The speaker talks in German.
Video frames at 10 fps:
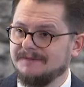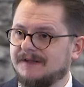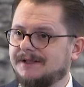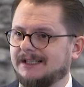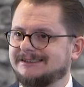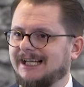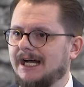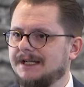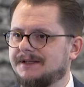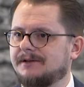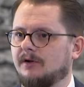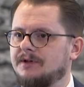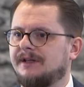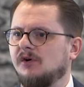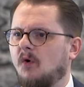Dieser Geist
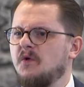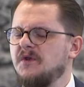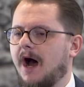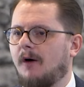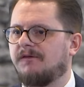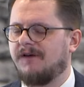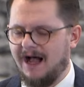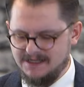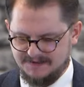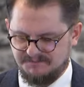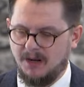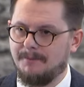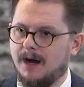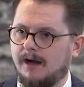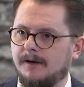soll sie unaufhaltbar
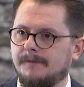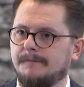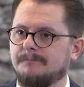machen,